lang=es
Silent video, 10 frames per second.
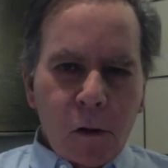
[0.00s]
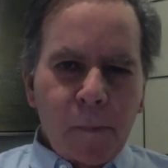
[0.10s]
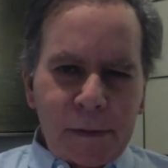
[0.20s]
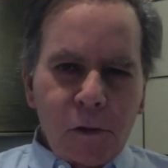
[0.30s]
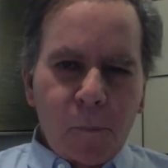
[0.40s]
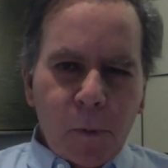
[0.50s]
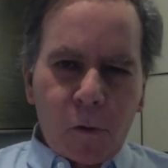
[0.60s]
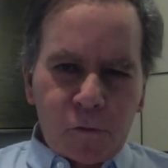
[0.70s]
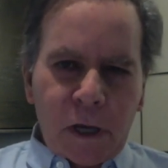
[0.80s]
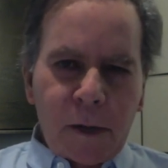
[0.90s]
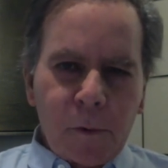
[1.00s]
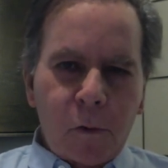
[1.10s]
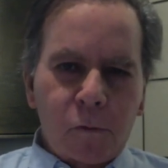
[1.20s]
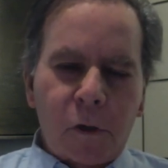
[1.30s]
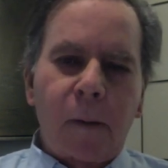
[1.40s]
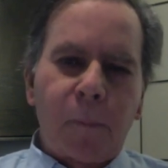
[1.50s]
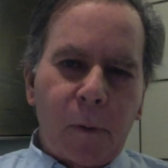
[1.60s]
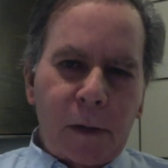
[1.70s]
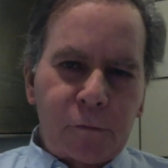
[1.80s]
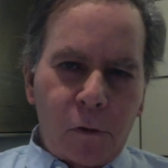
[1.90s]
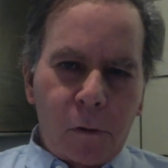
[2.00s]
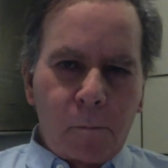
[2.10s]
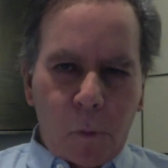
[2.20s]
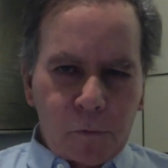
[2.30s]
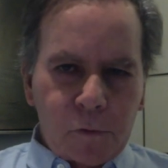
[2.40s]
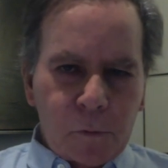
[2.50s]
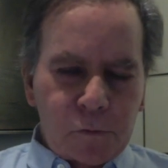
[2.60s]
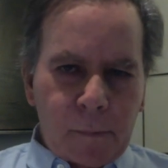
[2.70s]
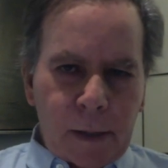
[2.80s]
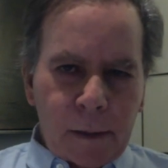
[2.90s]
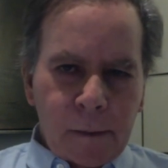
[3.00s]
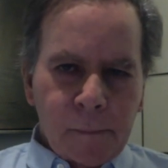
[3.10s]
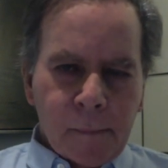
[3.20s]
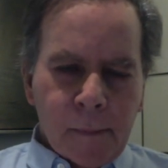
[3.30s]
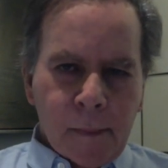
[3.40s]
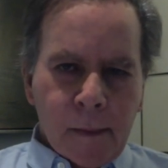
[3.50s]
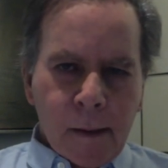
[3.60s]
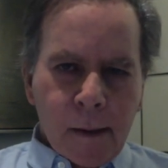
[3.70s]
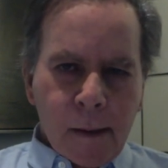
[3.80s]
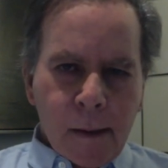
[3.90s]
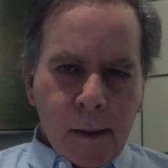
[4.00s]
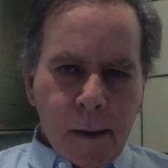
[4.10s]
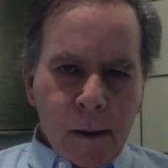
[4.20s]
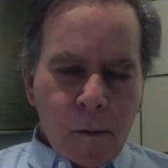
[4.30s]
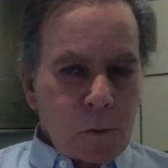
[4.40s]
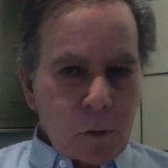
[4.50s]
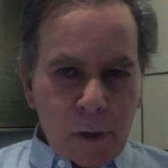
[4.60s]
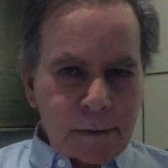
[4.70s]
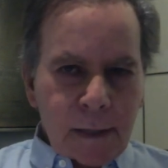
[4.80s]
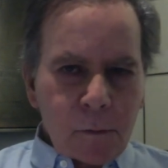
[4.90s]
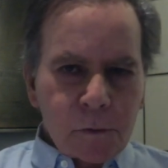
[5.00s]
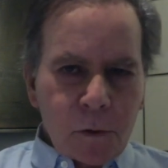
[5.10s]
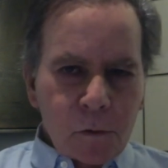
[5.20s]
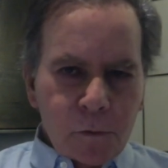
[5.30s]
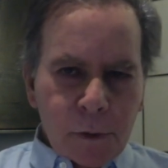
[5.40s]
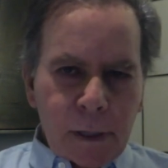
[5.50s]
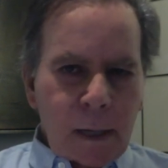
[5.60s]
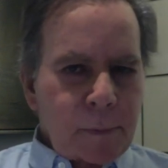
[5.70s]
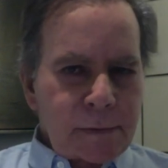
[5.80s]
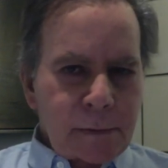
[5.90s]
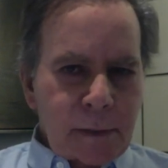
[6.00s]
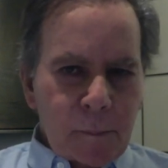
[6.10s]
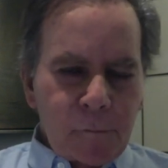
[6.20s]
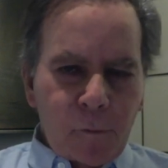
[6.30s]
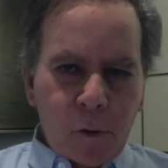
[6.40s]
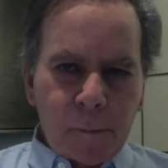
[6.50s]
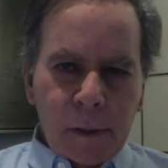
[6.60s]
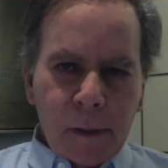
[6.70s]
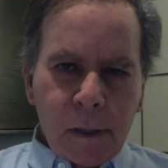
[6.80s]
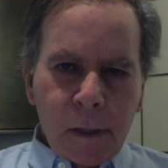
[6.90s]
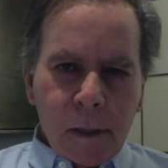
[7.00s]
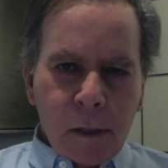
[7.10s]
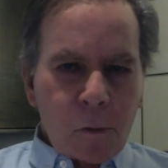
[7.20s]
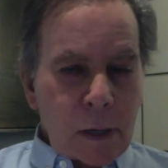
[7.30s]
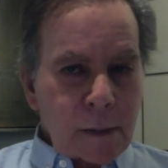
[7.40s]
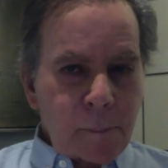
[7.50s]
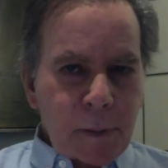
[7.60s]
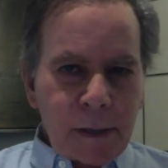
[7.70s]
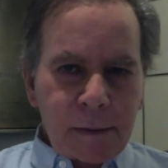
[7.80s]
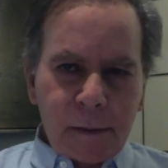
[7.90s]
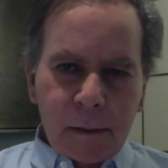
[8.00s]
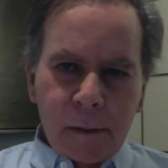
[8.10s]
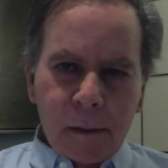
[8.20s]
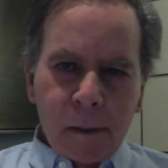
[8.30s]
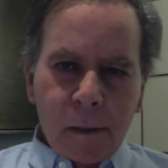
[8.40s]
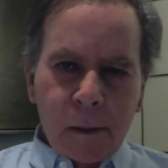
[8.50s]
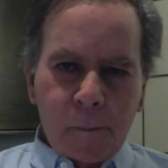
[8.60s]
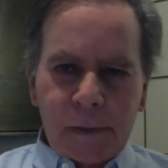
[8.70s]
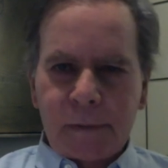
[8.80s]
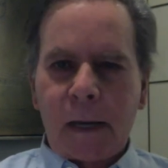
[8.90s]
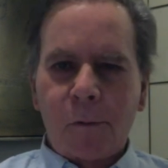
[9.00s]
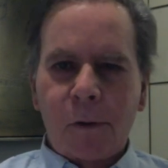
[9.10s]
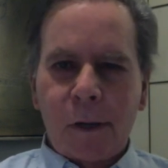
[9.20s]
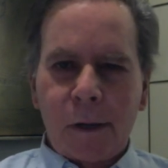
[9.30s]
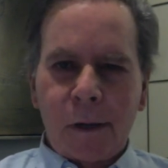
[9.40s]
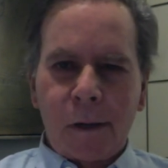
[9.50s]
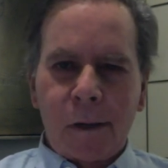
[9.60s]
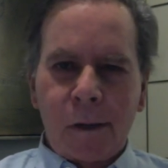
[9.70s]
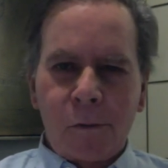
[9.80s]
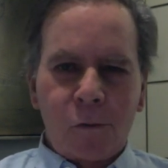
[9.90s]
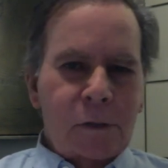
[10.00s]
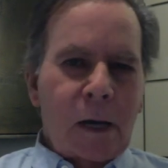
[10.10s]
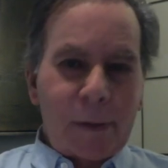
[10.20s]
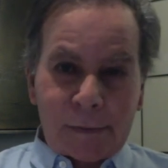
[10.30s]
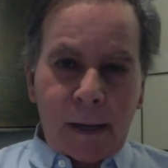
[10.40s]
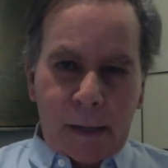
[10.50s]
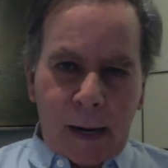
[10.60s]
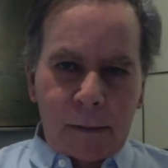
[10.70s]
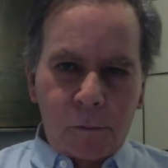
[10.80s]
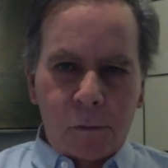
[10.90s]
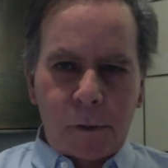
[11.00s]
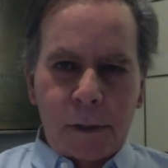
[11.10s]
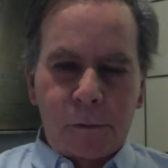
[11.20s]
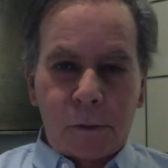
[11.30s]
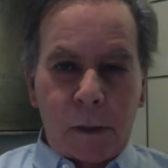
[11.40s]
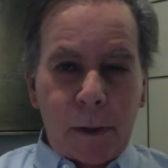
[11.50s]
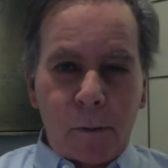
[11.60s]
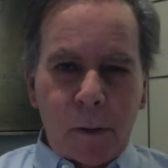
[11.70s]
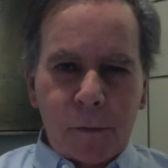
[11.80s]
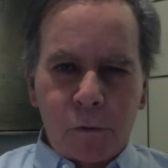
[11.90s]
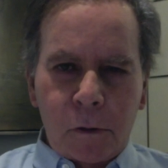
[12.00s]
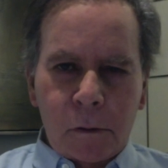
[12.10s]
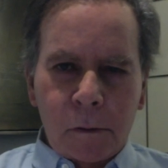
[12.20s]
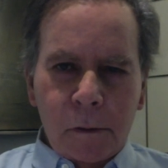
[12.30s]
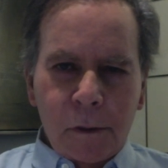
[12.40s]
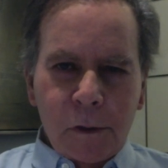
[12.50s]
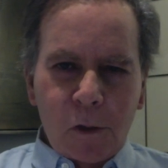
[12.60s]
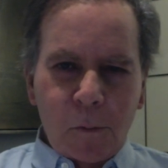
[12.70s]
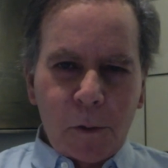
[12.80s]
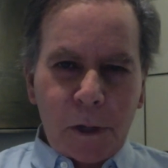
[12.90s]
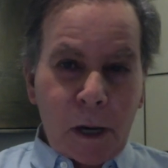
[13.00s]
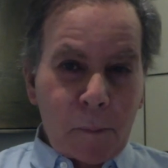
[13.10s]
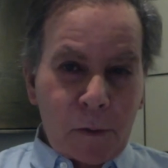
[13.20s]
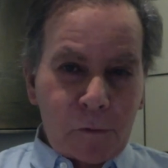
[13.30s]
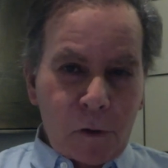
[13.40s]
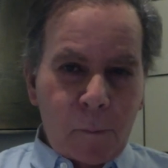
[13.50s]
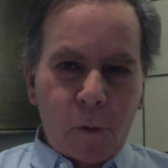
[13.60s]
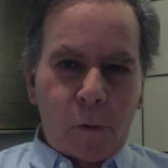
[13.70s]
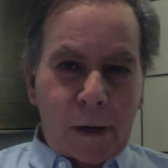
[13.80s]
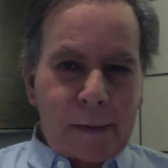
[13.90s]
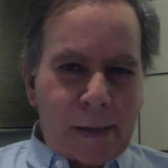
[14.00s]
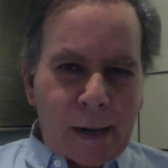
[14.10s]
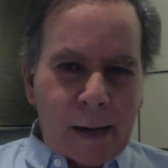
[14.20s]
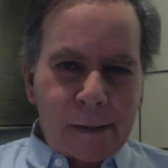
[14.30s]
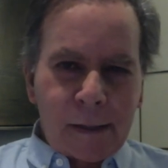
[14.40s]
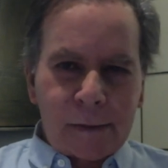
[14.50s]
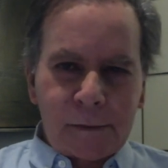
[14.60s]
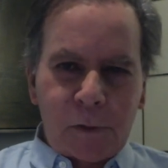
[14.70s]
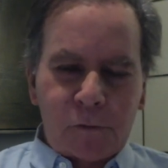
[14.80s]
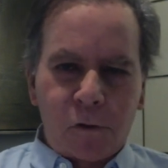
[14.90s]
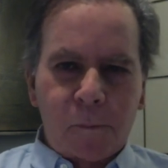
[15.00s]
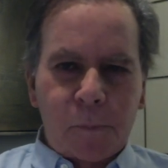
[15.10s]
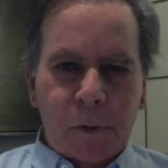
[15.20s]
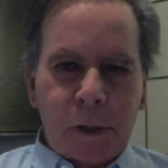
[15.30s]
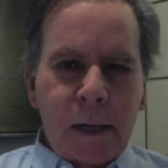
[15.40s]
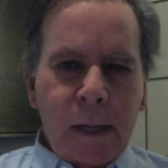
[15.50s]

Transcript: cometido por los serbios contra la población bosnio-musulmana. Cuando regresé al Consejo de Seguridad a presentar mi informe, los grandes países eh, pensaron que eh, yo estaba exagerando, que esto tal vez era una visión, como diría en Venezuela, un poco radical de la situación, porque